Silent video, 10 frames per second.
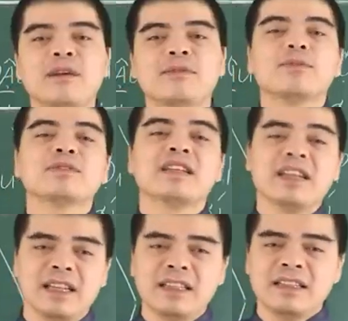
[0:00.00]
phạm vào cục diện
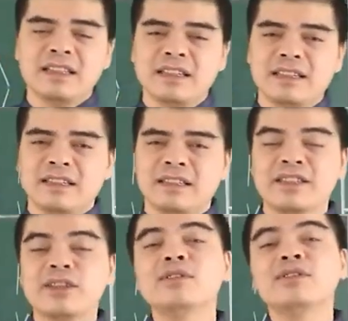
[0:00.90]
này thì
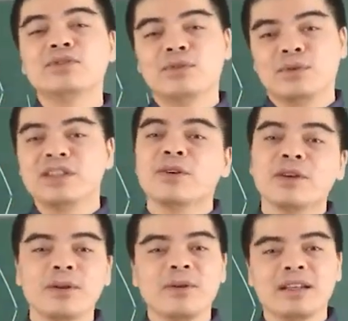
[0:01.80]
thiếu tự chủ thiếu
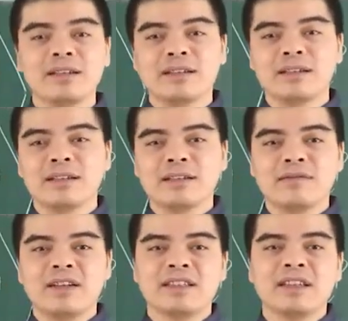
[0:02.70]
quyết đoán
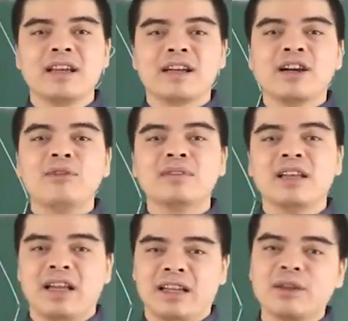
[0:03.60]
và gì không
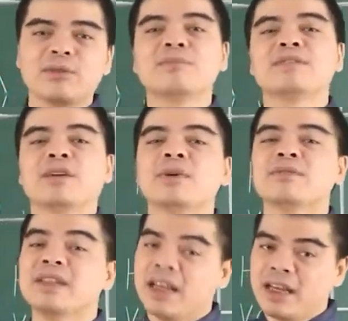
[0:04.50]
thể độc lập giải
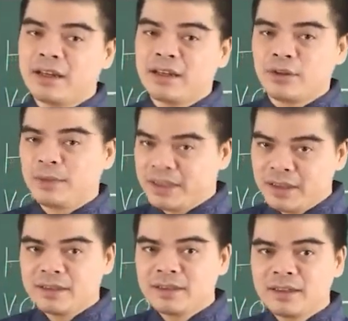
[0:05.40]
quyết vấn đề của bản
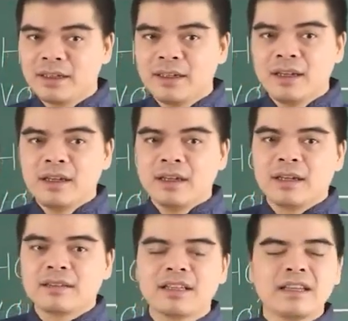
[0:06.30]
thân
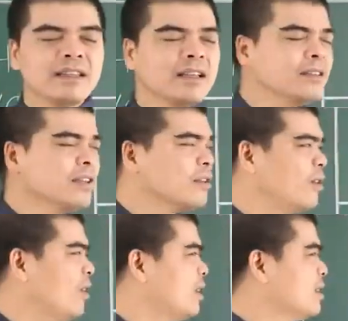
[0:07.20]
à, tính hít tính tình của
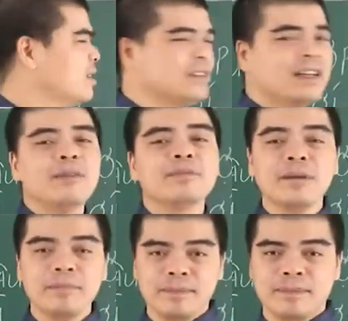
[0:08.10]
họ thì sẽ hấp
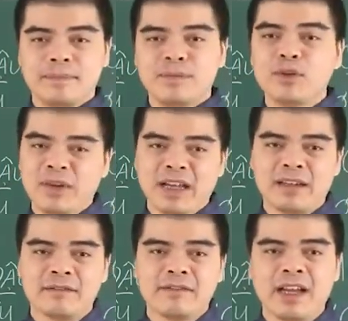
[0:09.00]
tấp vội
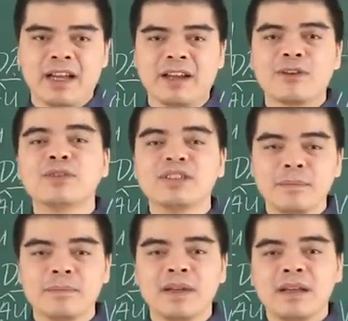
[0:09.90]
vàng và cố
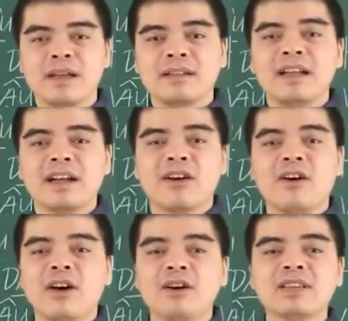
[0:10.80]
chấp nên là
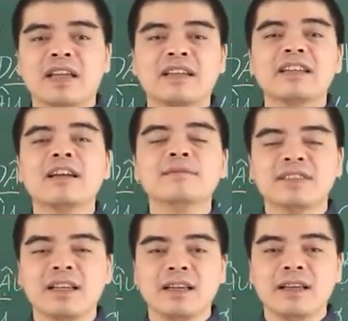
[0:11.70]
khó có thể kiềm
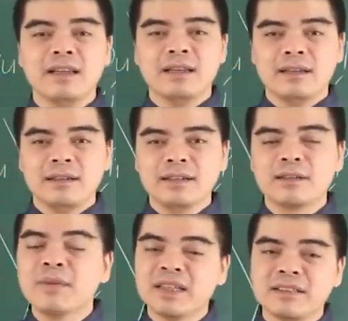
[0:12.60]
chế
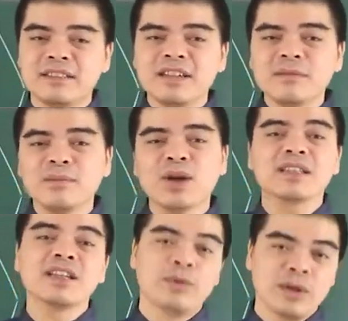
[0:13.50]
được mình trước mọi
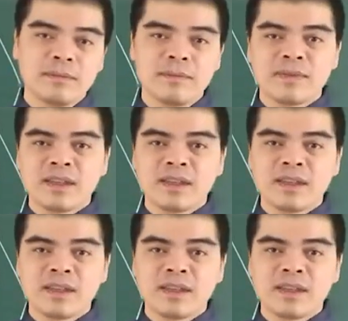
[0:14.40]
cái tình huống